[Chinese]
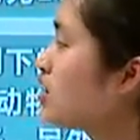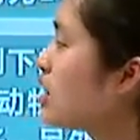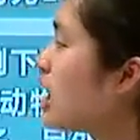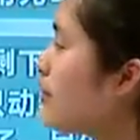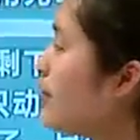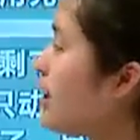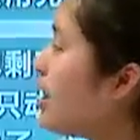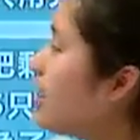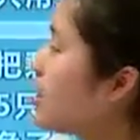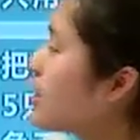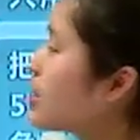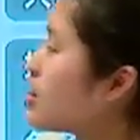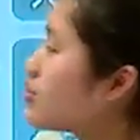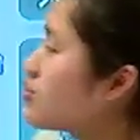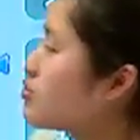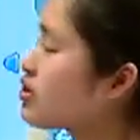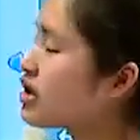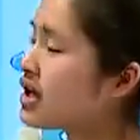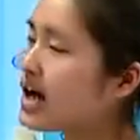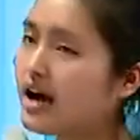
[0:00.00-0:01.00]
那么
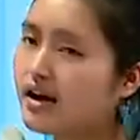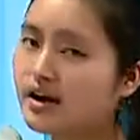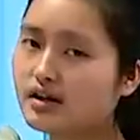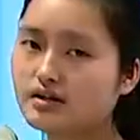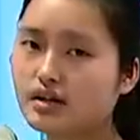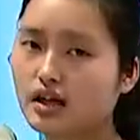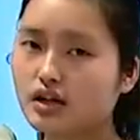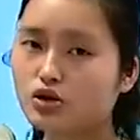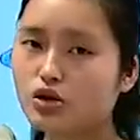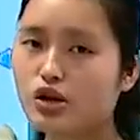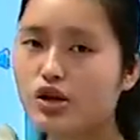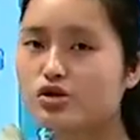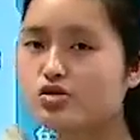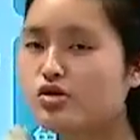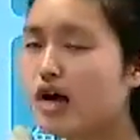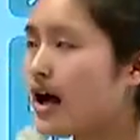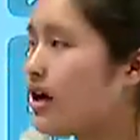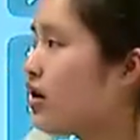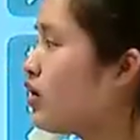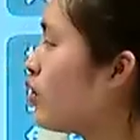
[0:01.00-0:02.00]
根据刚刚的推
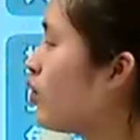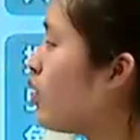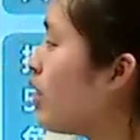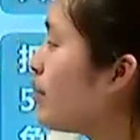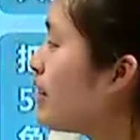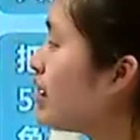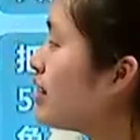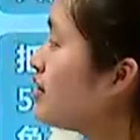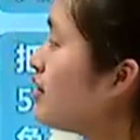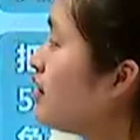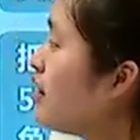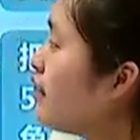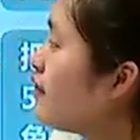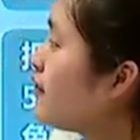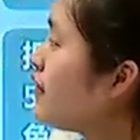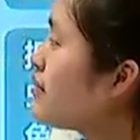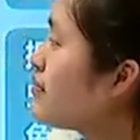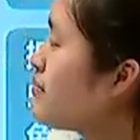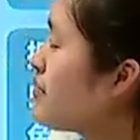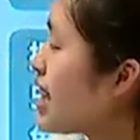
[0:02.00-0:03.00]
算，我们
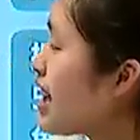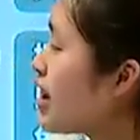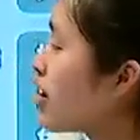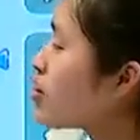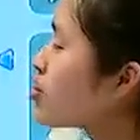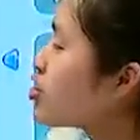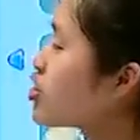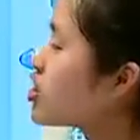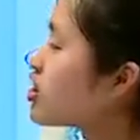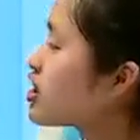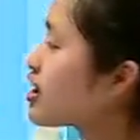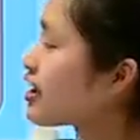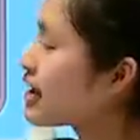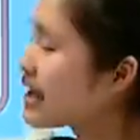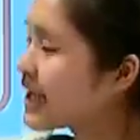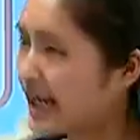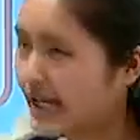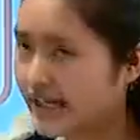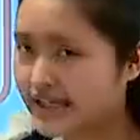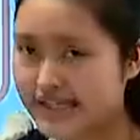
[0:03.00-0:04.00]
分别是
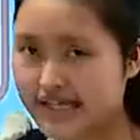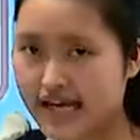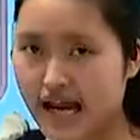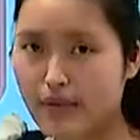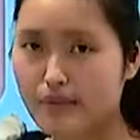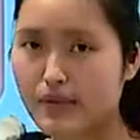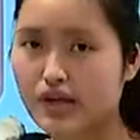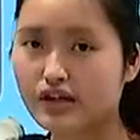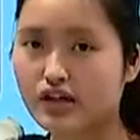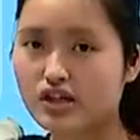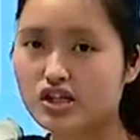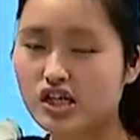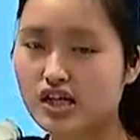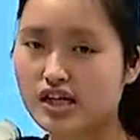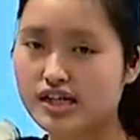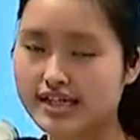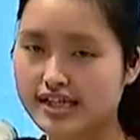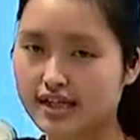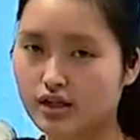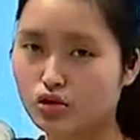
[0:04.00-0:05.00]
给前面的
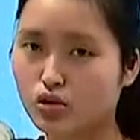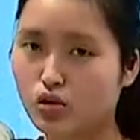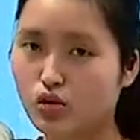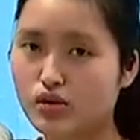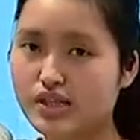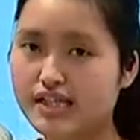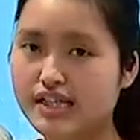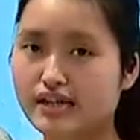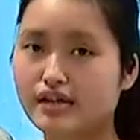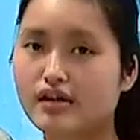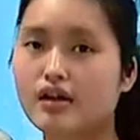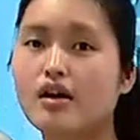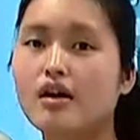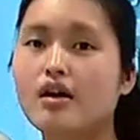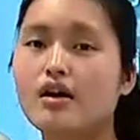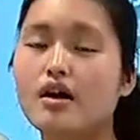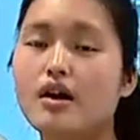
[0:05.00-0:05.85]
这几个图形